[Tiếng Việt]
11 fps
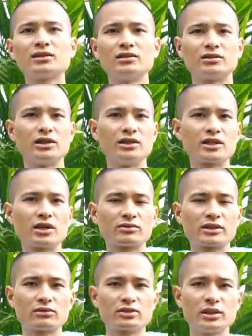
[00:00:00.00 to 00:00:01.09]
tự tin trong
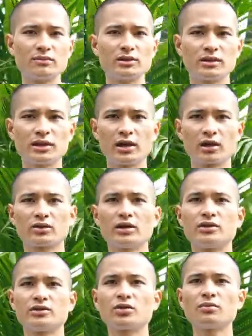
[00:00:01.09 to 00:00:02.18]
giao tiếp để có
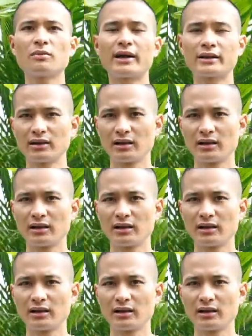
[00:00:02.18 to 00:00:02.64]
thể giúp bạn